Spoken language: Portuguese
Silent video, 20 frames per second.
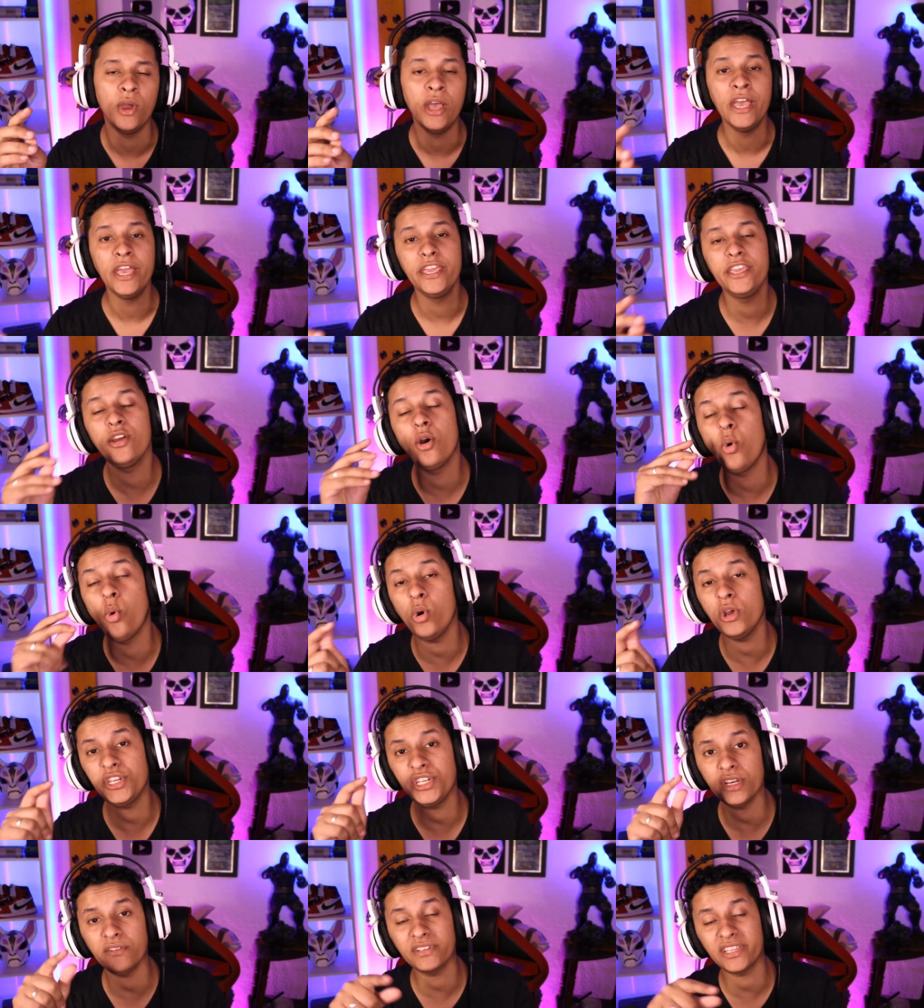E hoje
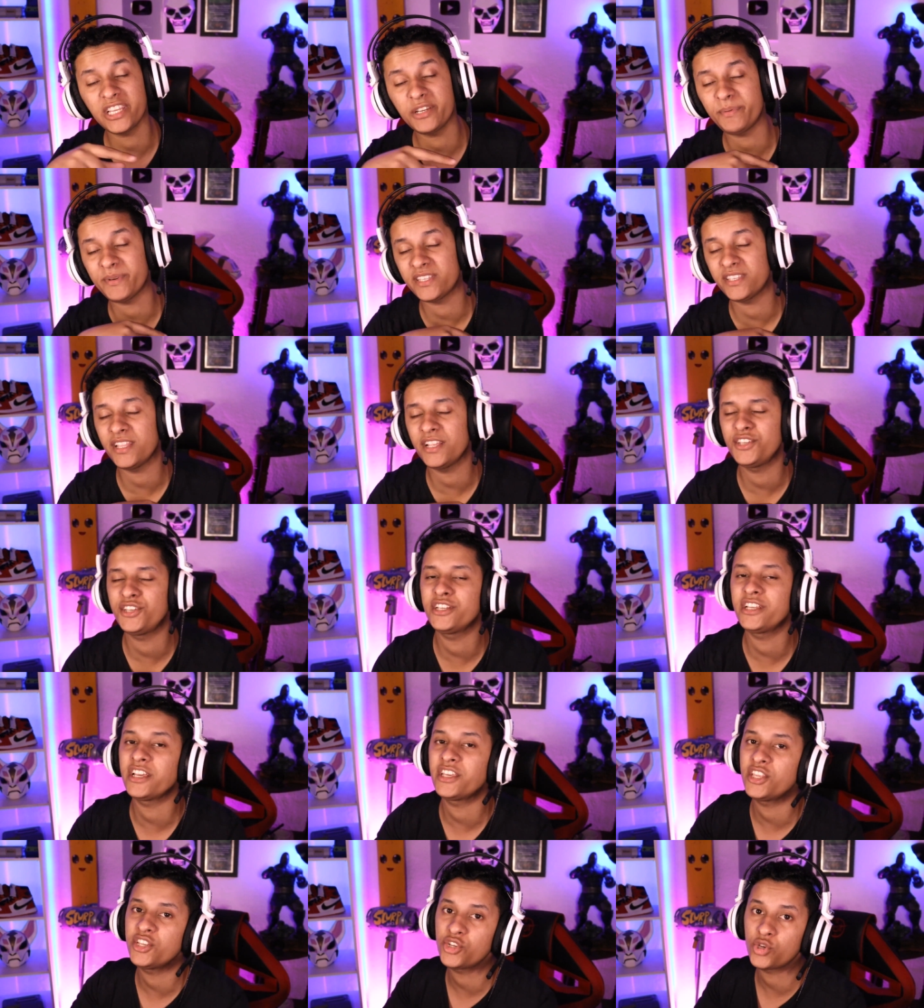eu vou estar te passando a dica
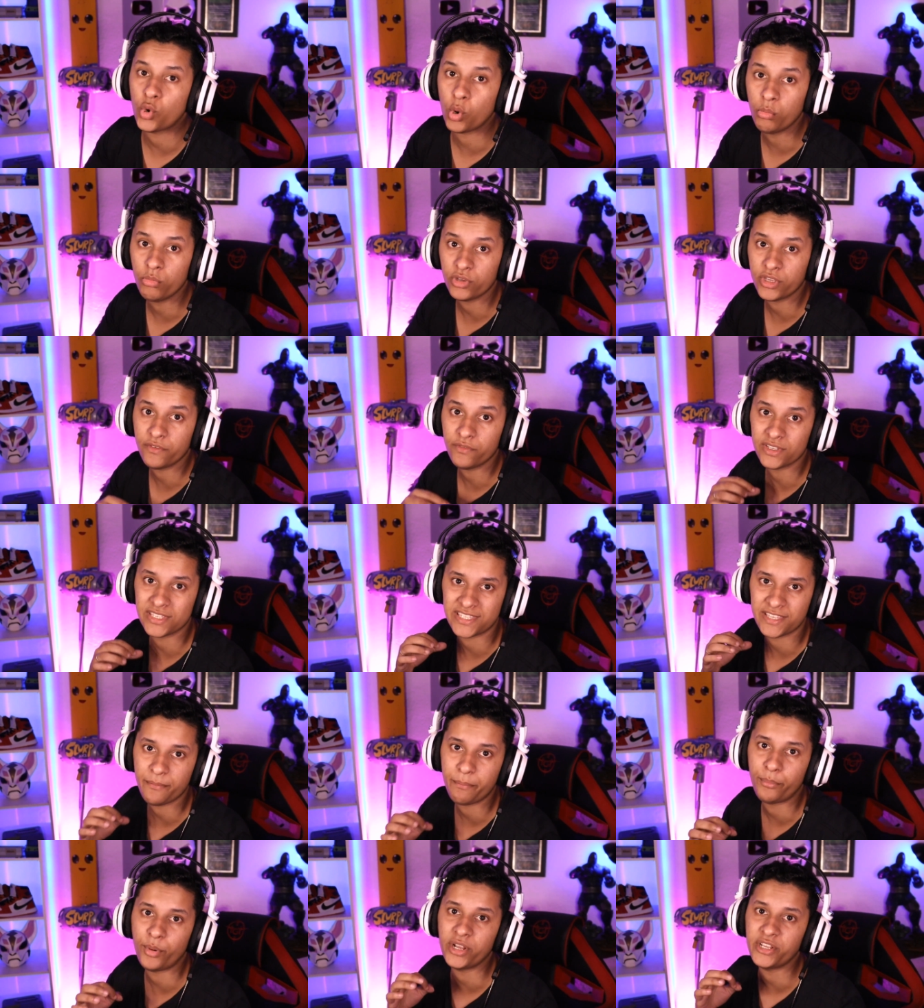aqui de como que você
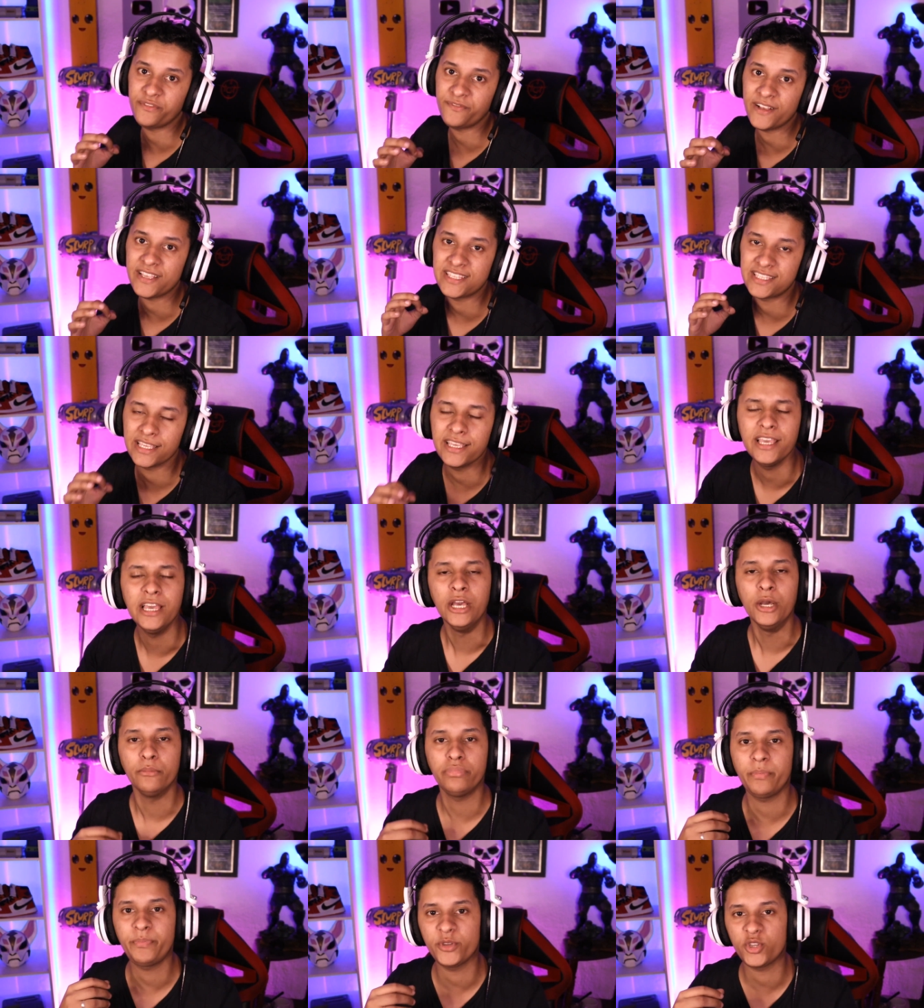pode fazer
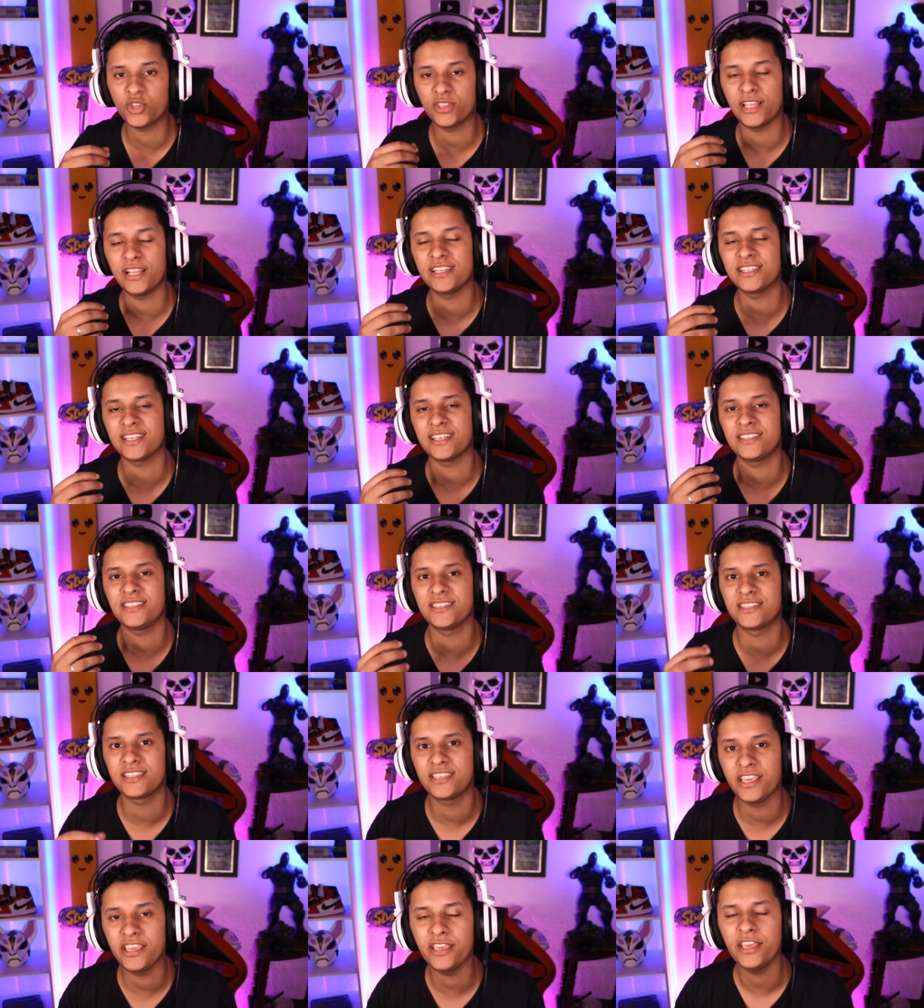para personalizar essa
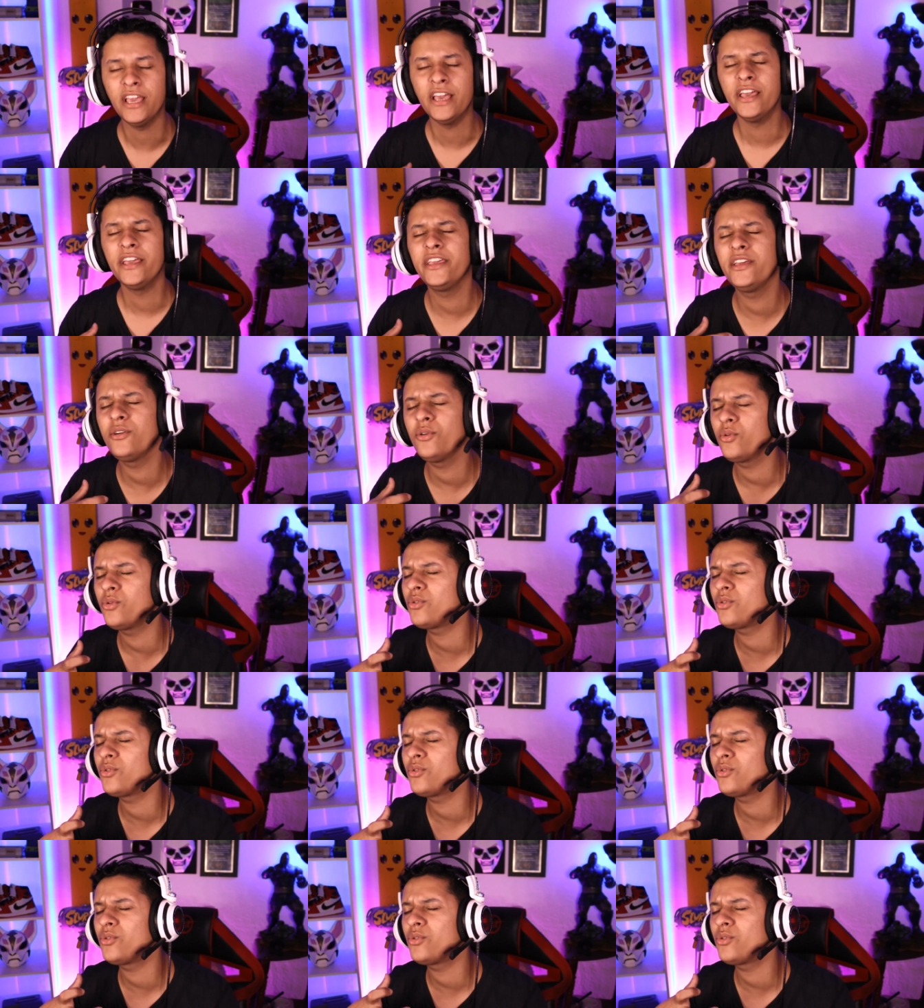skin E o